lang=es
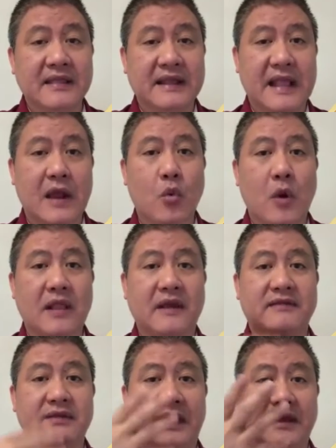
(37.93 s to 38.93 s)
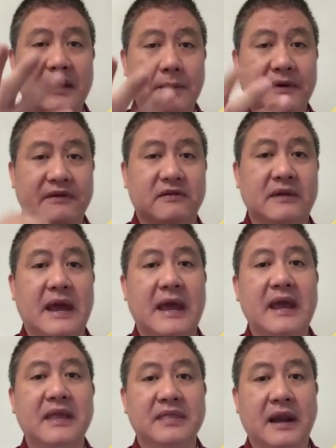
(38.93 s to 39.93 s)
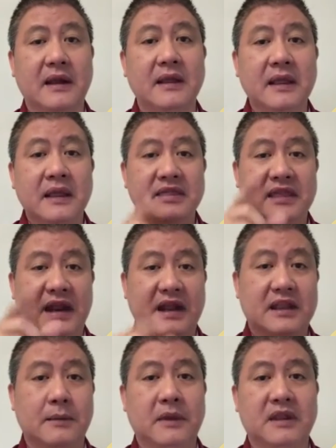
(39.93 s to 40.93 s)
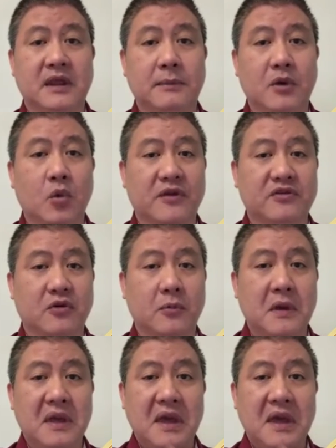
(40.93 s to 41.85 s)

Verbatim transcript: de las cuales de estas personas entran directamente a mi WhatsApp,